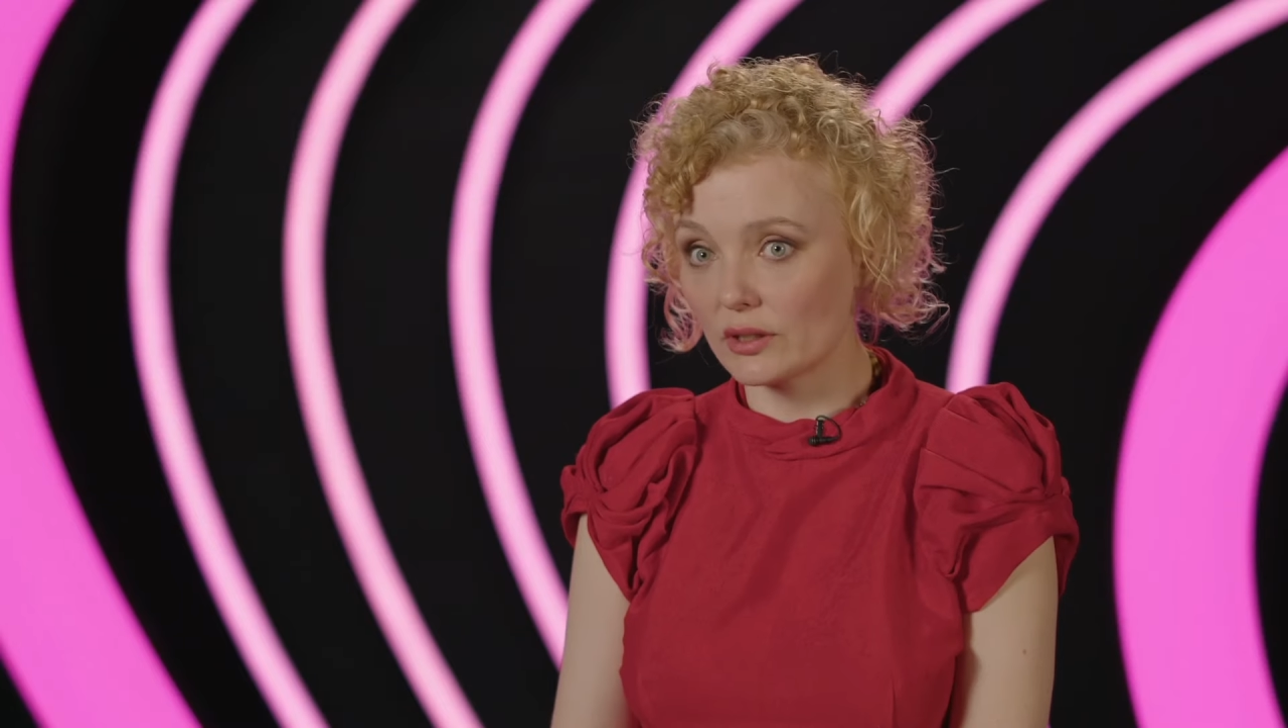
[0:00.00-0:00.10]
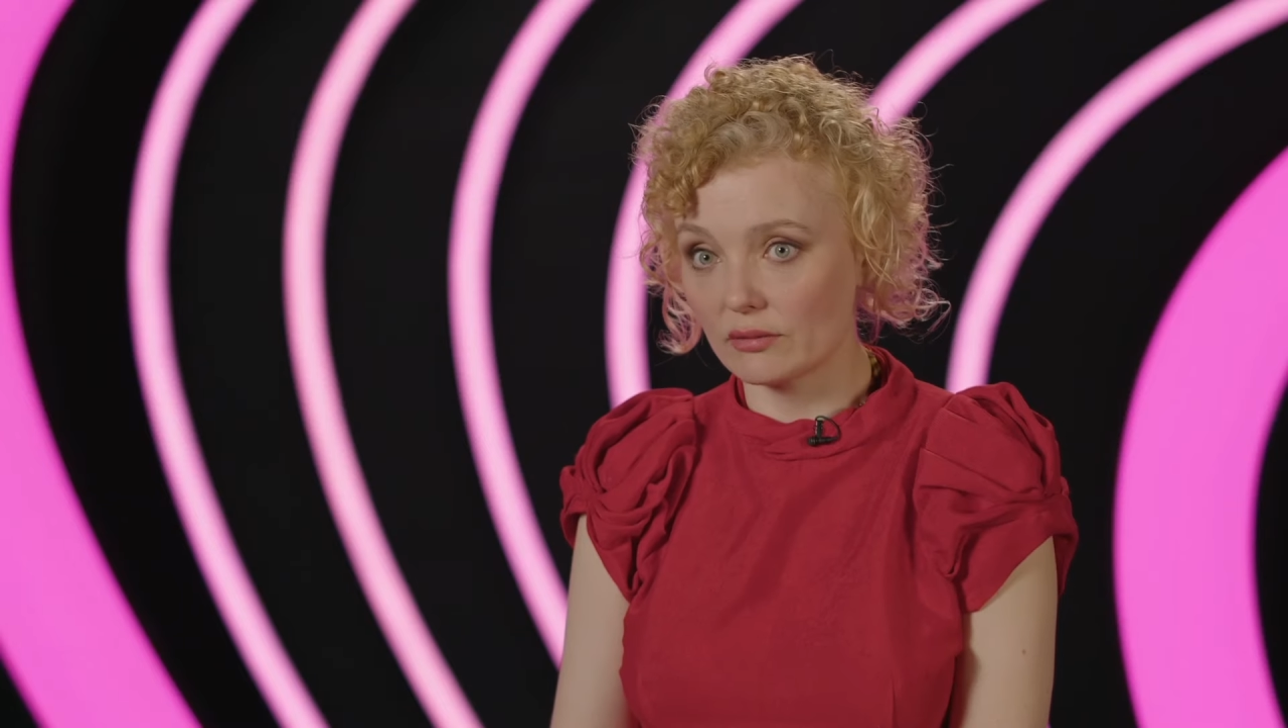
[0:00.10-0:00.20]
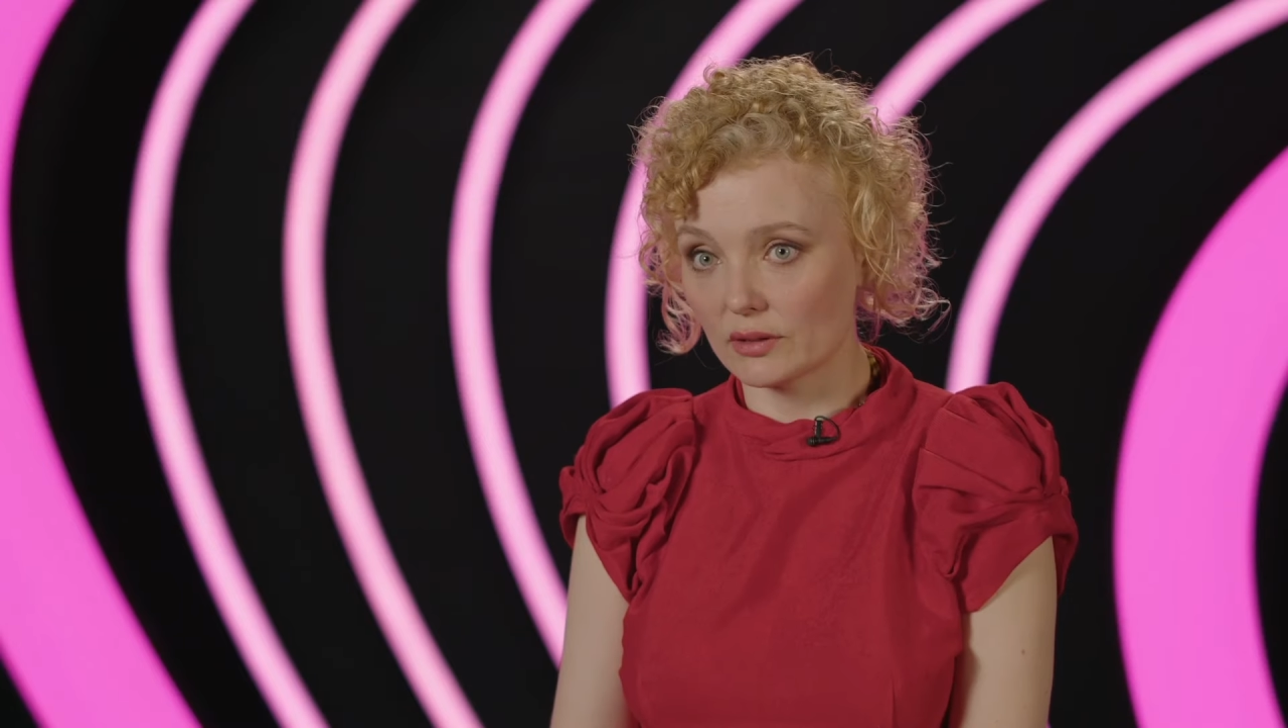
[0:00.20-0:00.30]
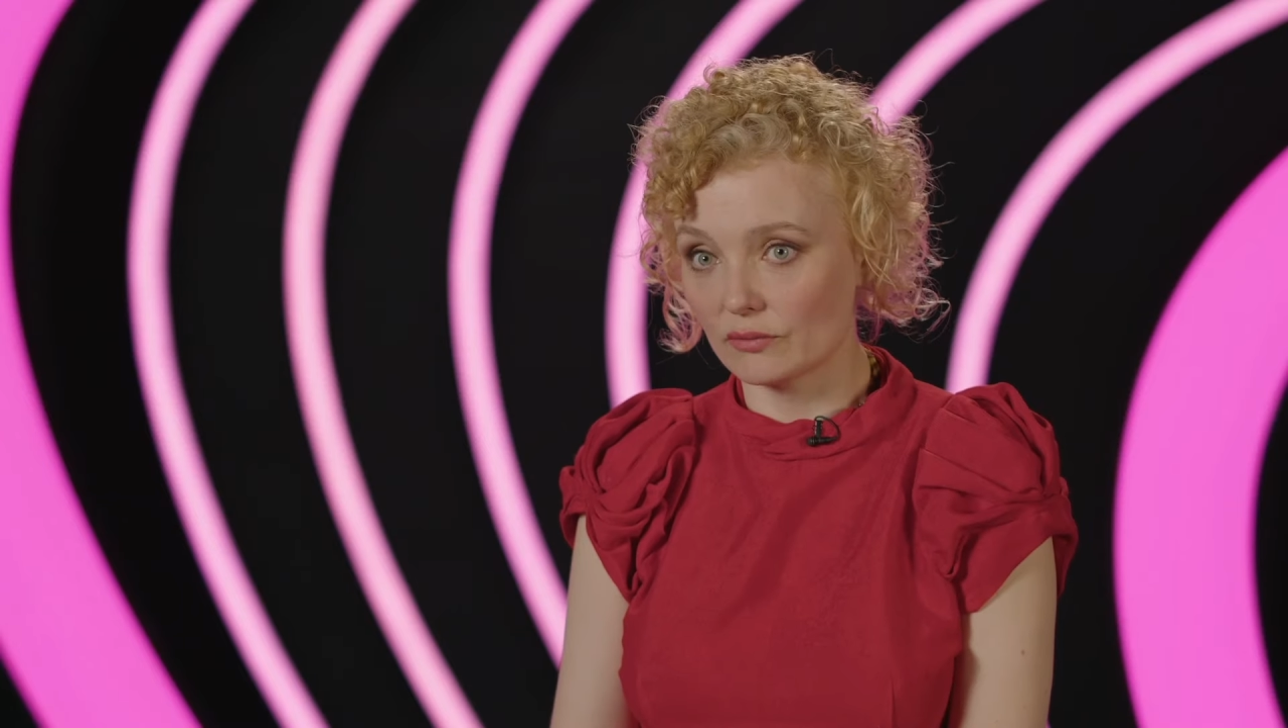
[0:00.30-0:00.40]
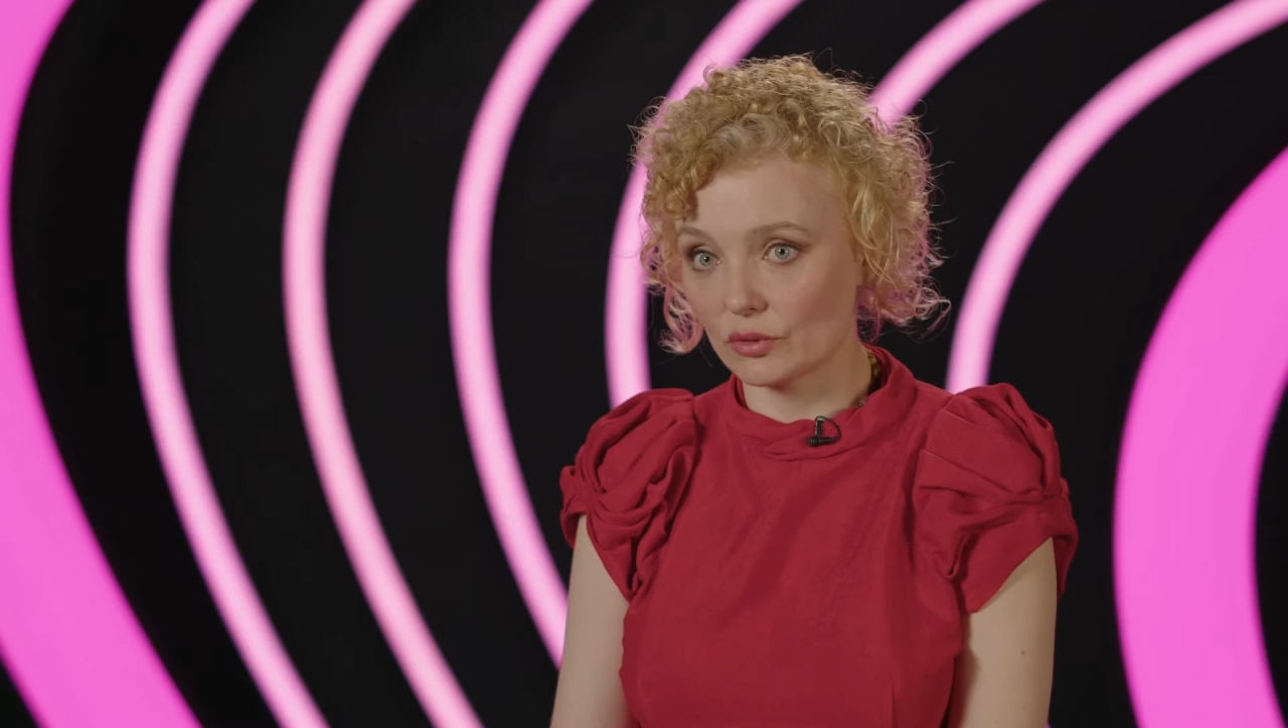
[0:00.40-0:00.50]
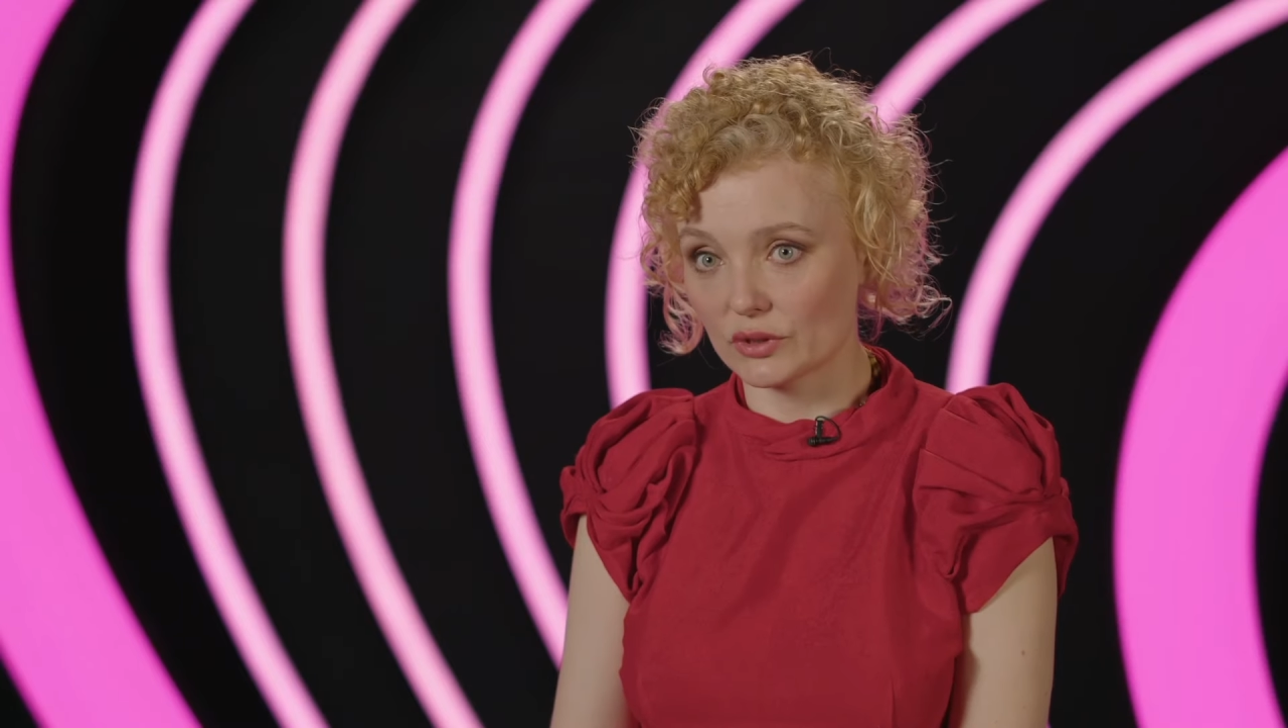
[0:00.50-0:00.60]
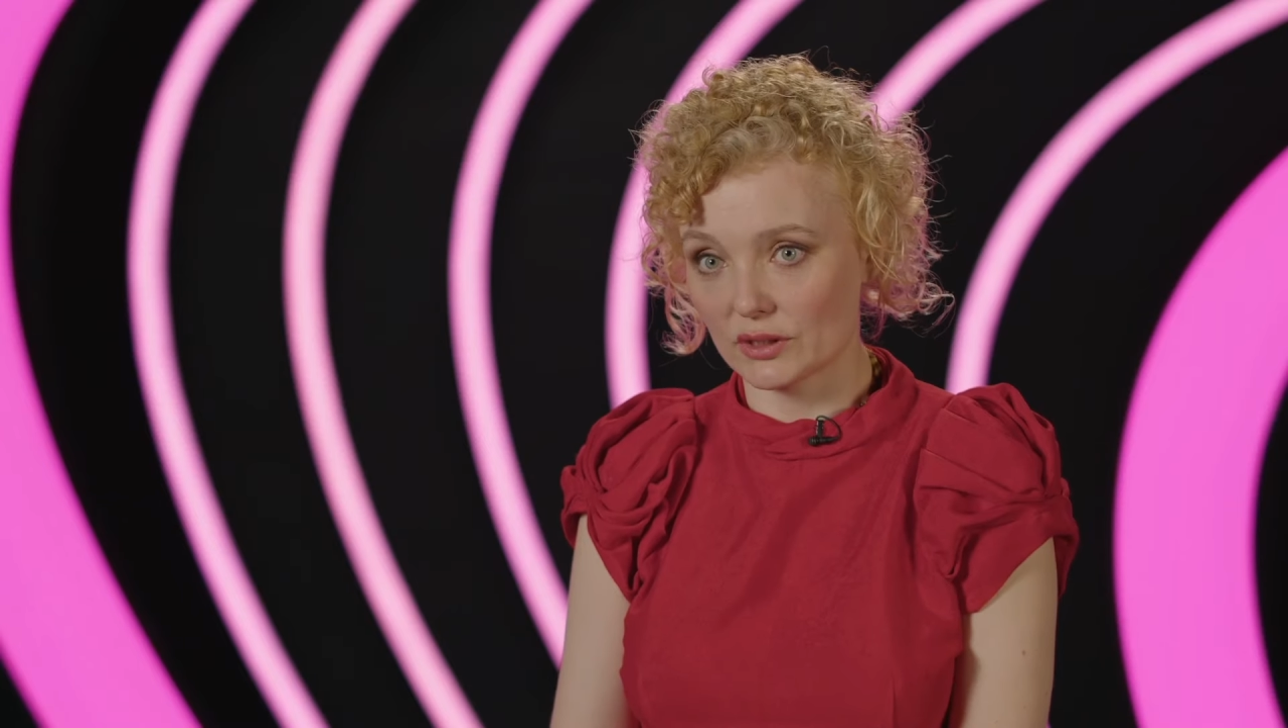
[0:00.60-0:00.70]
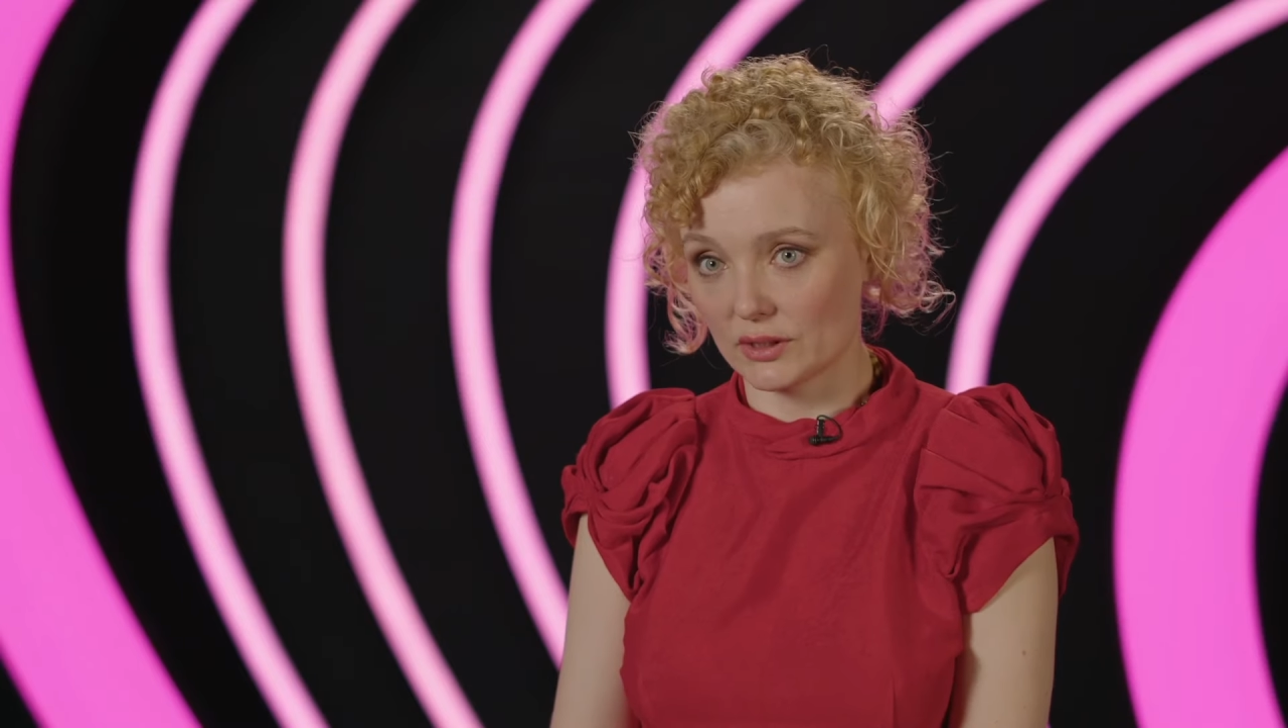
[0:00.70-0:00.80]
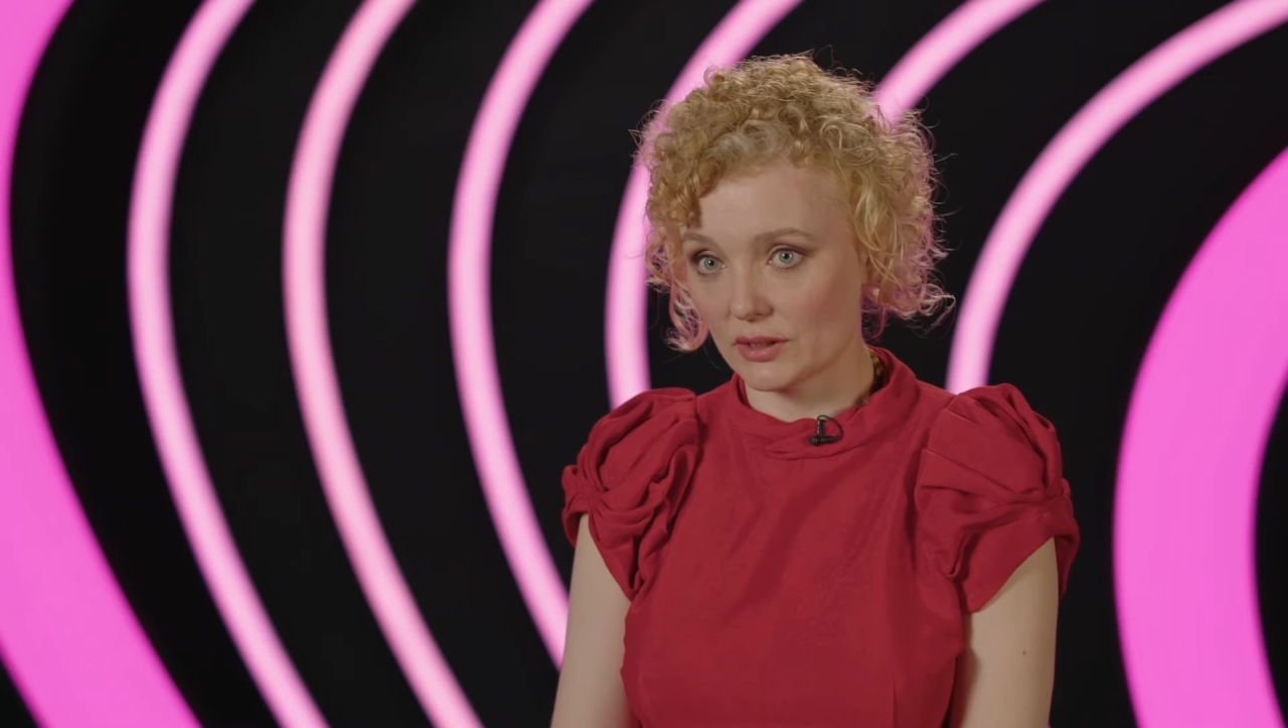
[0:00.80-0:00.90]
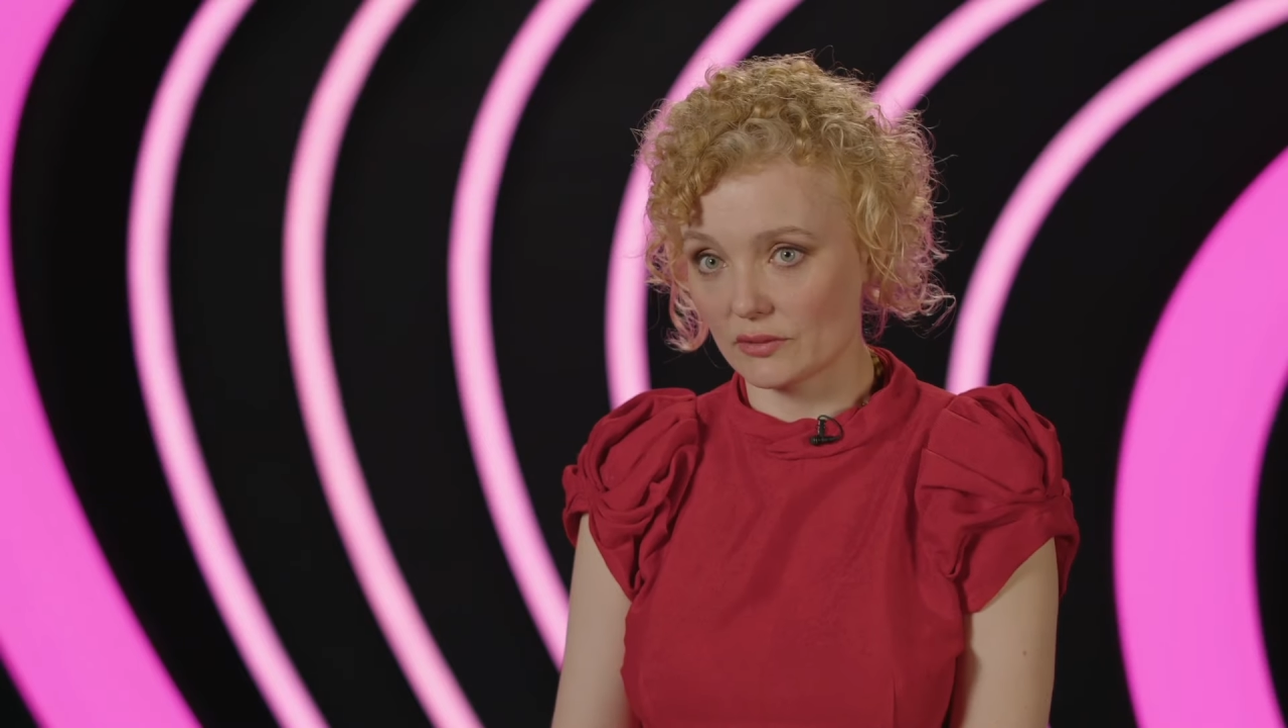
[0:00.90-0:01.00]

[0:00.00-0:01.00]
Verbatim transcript: ли в этом возрасте